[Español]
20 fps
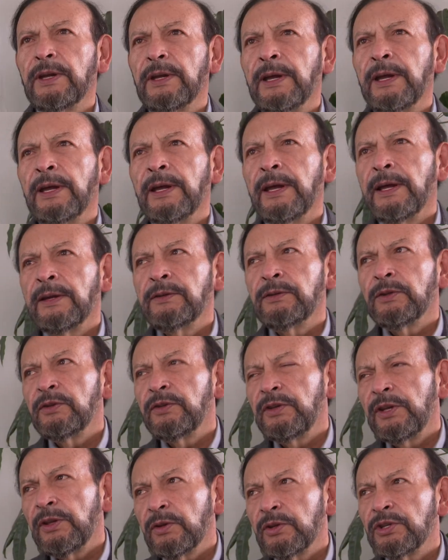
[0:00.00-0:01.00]
Eh, estos
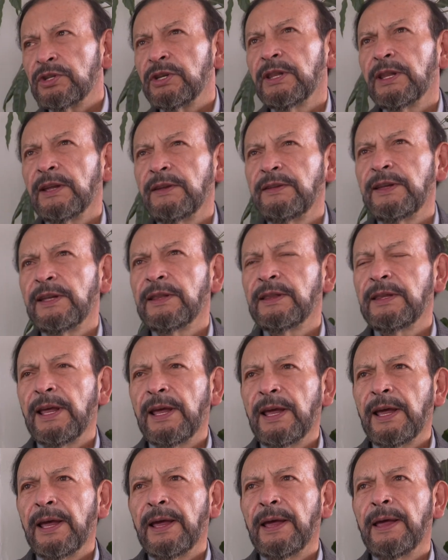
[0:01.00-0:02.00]
187
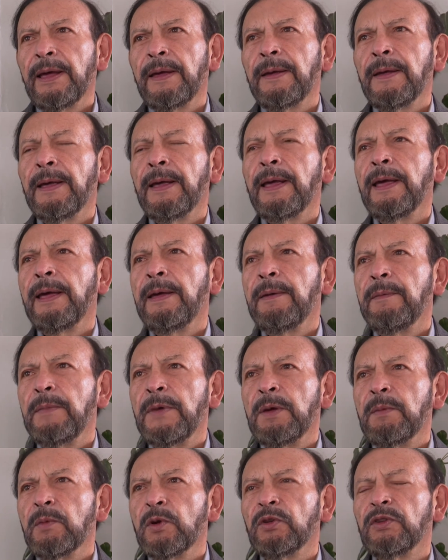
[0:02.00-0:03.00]
eh,
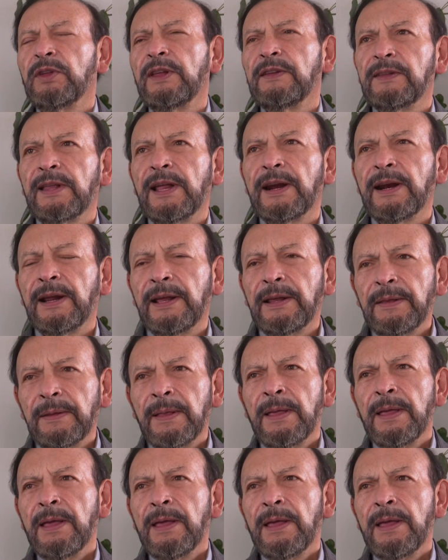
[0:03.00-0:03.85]
miembros de esta red